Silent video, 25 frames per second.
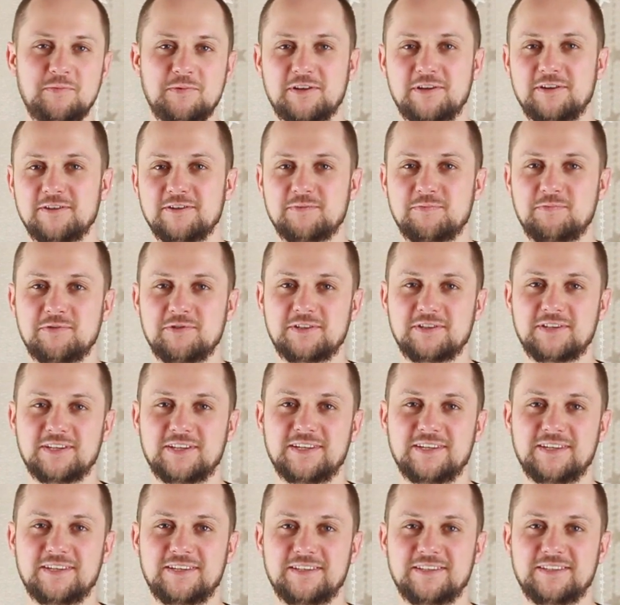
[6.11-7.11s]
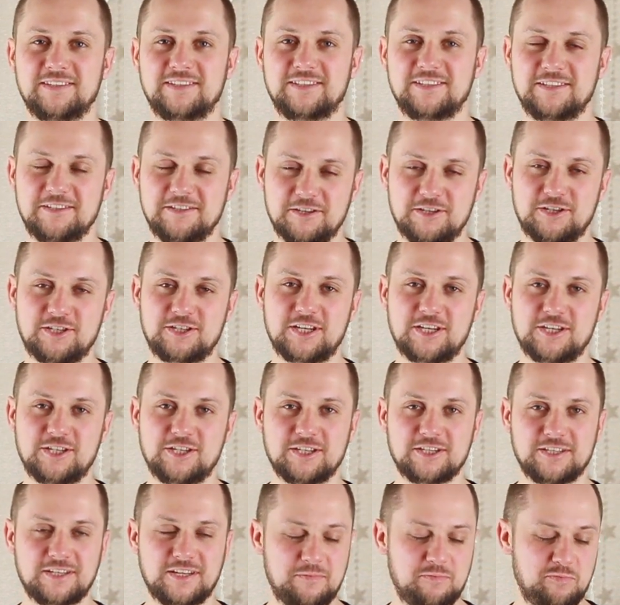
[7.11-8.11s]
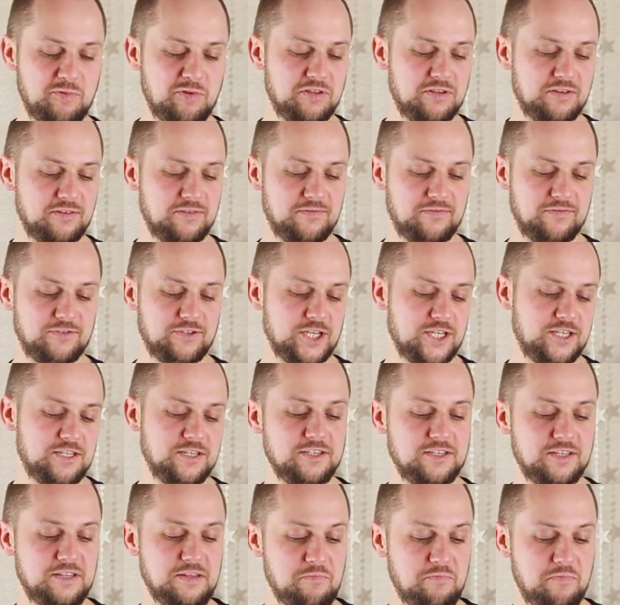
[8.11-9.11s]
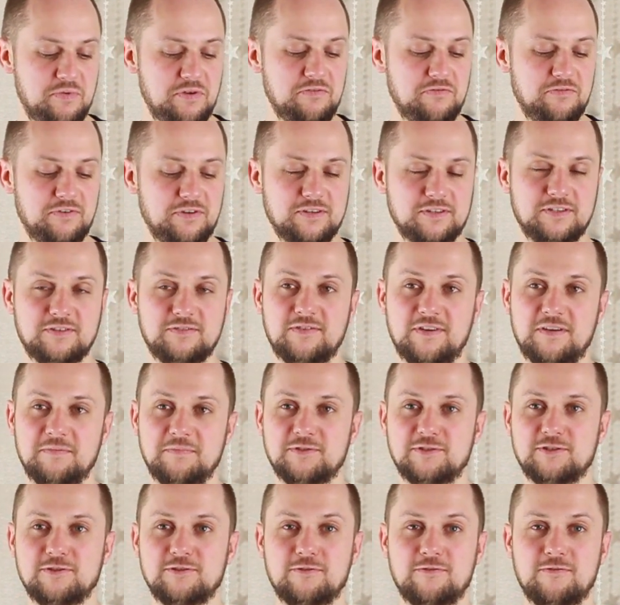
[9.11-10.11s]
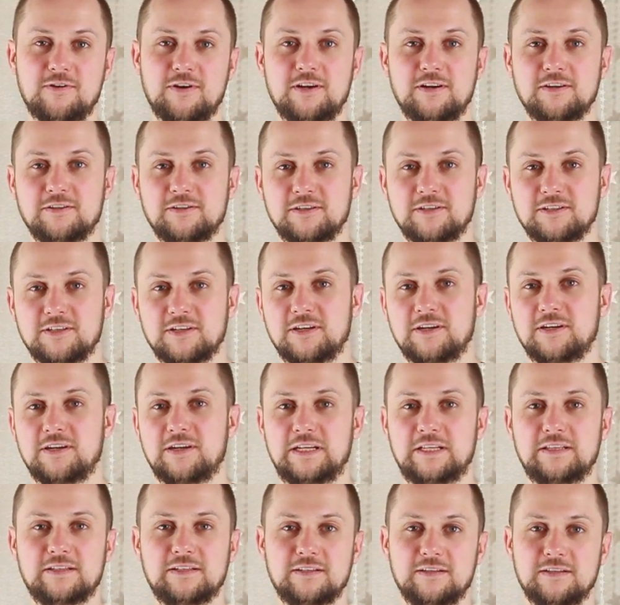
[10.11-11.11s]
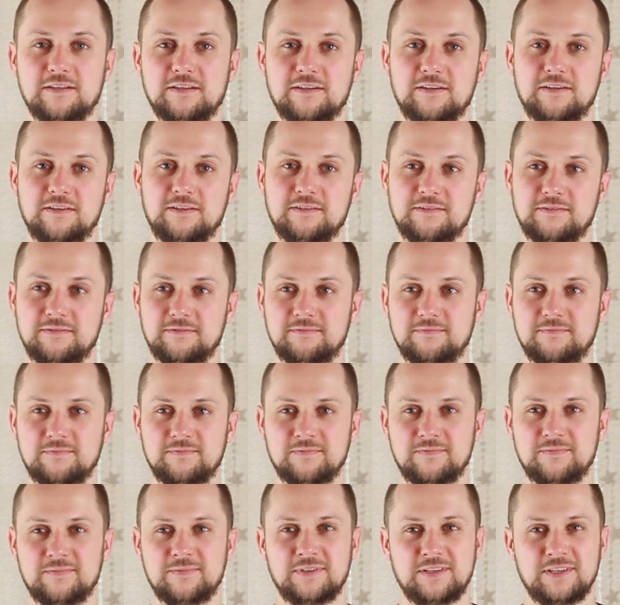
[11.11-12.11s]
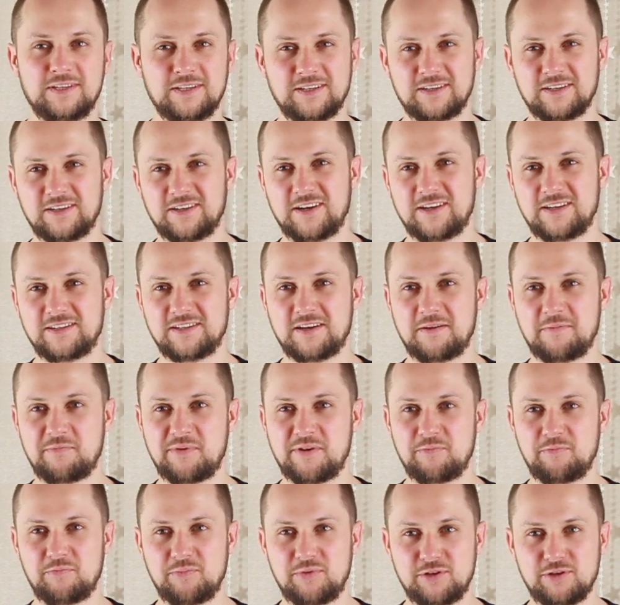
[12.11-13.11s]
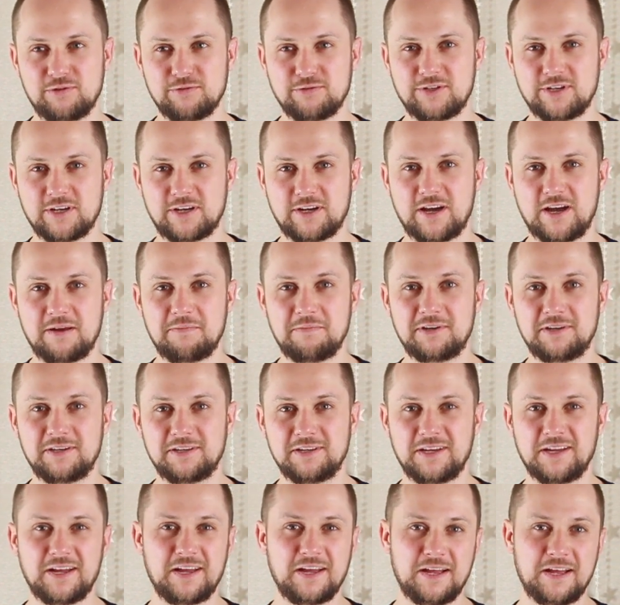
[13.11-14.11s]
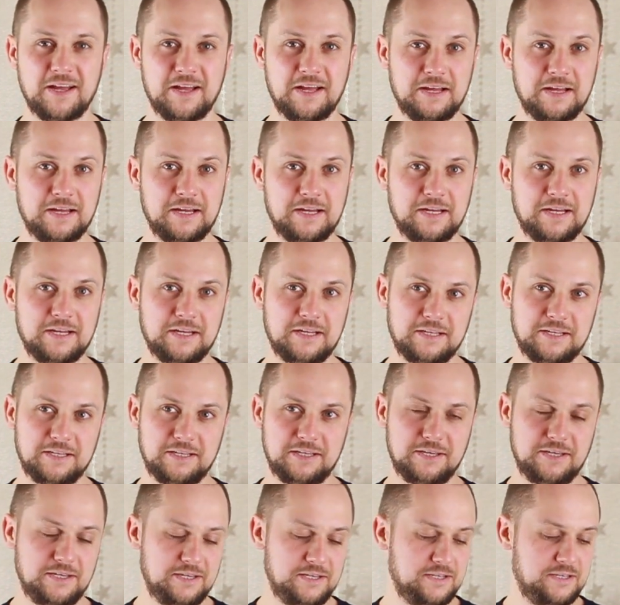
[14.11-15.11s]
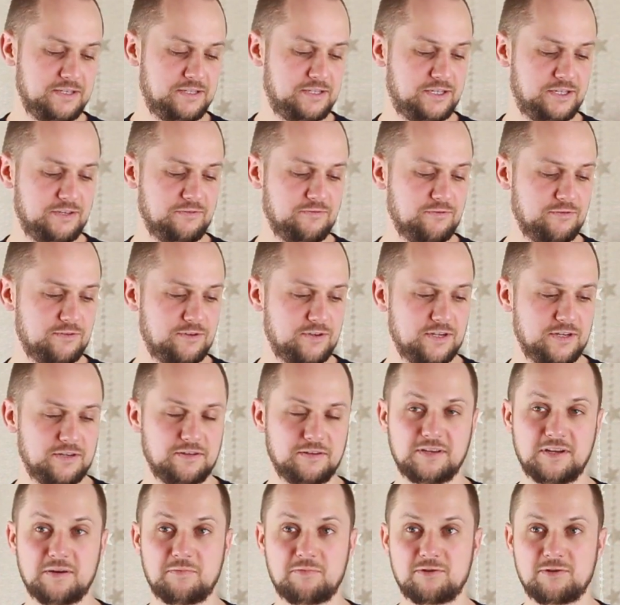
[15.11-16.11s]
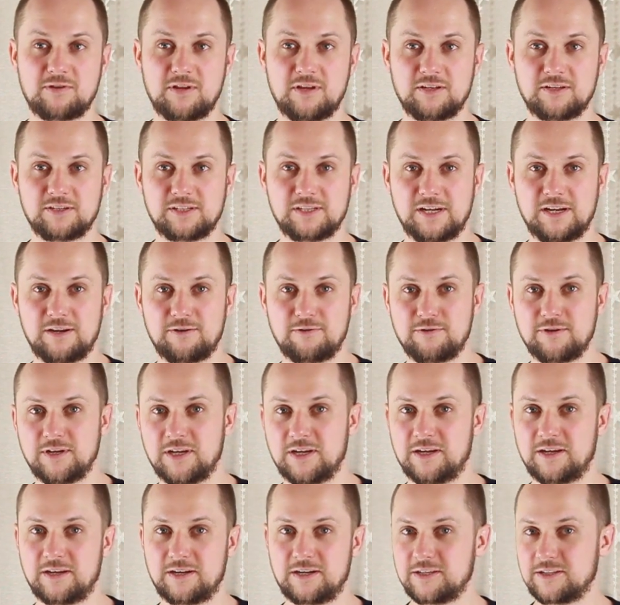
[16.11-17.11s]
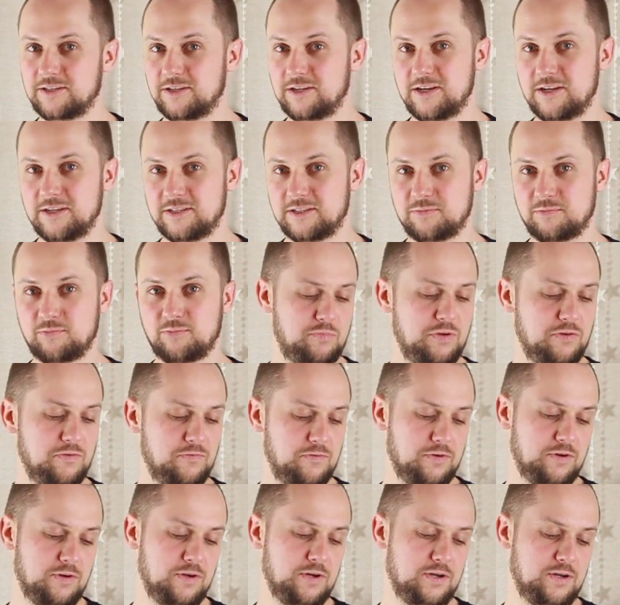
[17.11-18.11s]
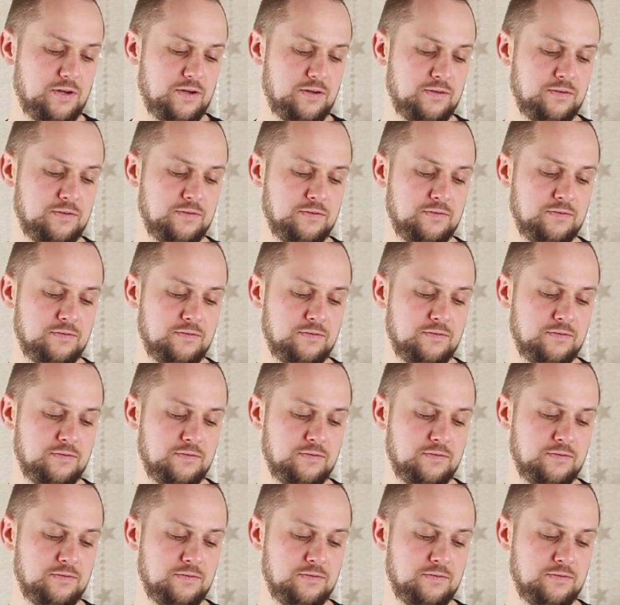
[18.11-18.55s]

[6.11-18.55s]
любители спирта, содержащих напитков, в частности пива. С вами снова Алексей Захаренко. Катя опять пьет за камерой. И сегодня я продолжаю, да, рассказ пива